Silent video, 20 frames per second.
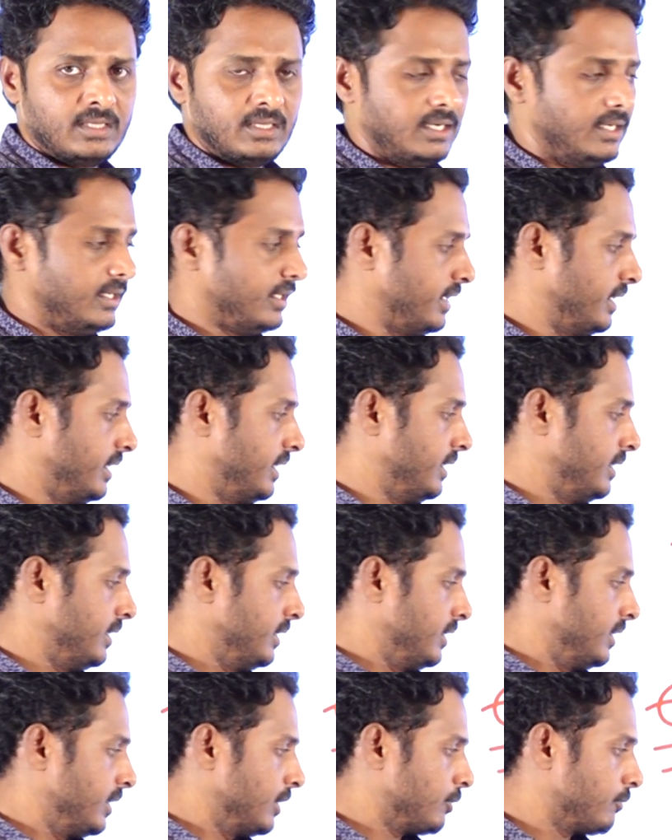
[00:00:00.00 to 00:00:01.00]
అంటే
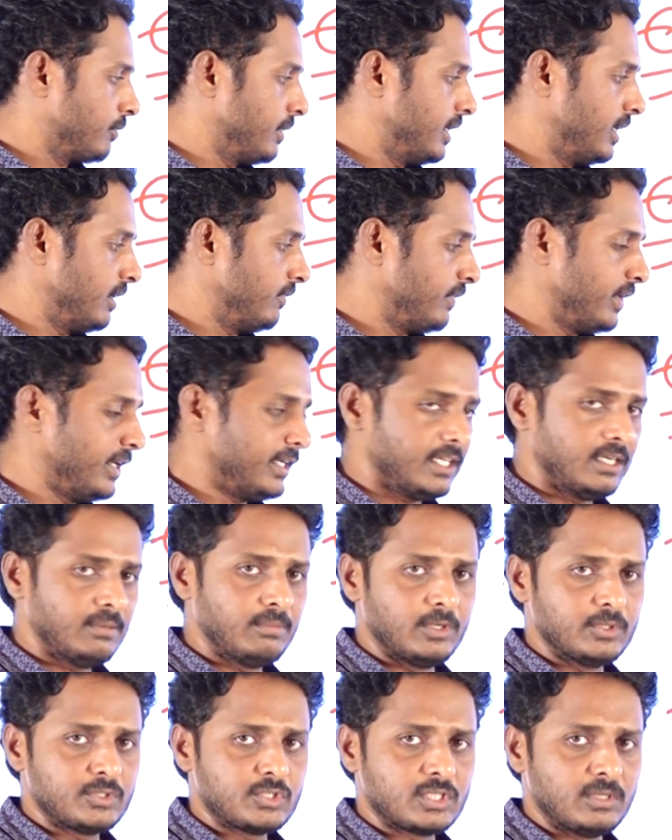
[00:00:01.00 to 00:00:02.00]
ట్వంటీ ఫైవ్
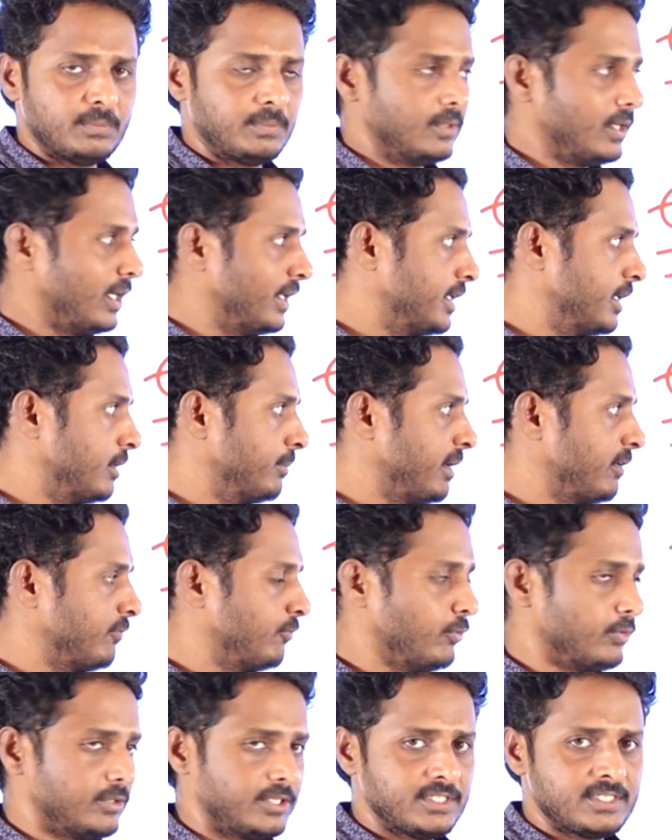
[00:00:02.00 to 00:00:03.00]
టేబుల్ వచ్చినప్పుడు హండ్రెడ్ బై
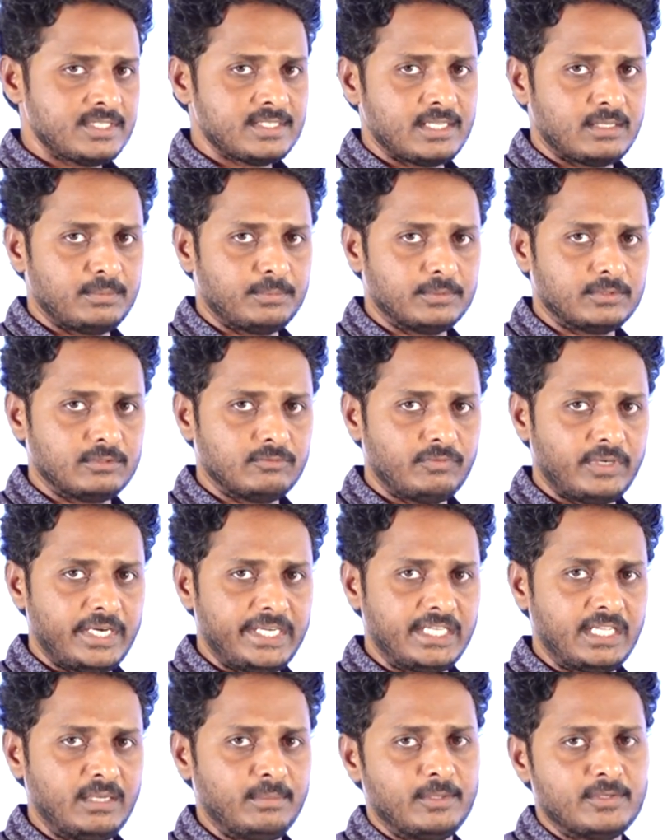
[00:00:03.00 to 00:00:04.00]
ఫోర్ చేస్తే సరిపోతుంది
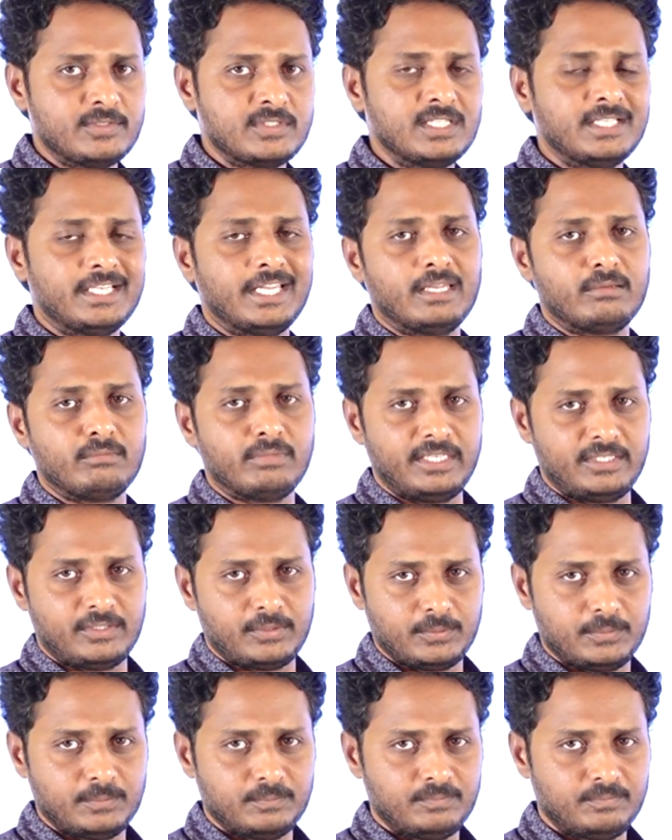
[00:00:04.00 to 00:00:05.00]
ఫైవ్ టేబుల్ వస్తే టెన్ బై టూ